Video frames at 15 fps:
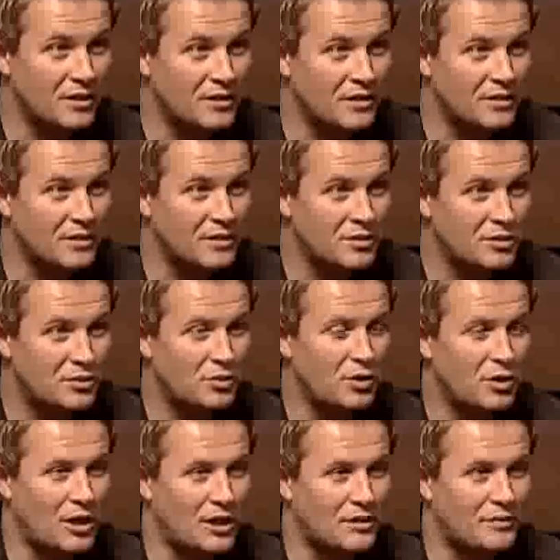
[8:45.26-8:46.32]
Не знала. И
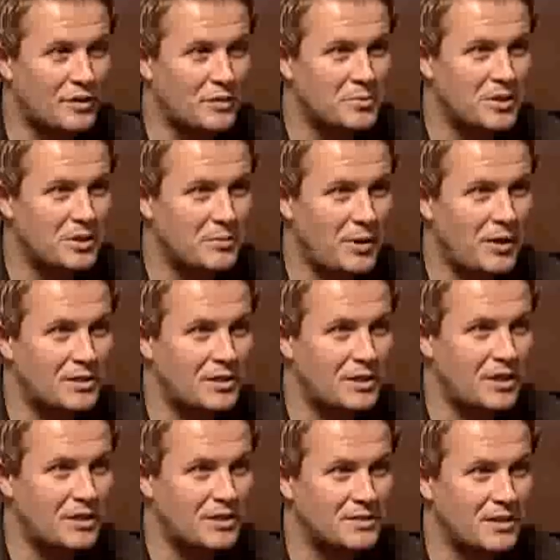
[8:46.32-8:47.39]
сколько лет вы этим занимались, и она не э,